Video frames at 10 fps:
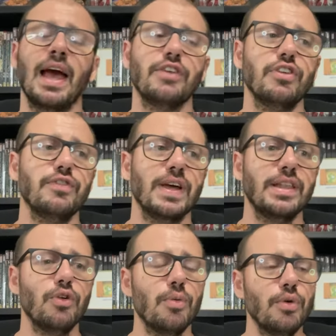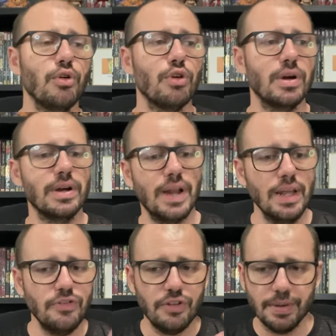a gente vai ter como
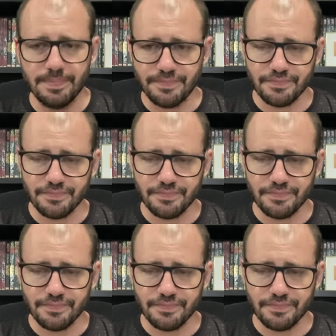grande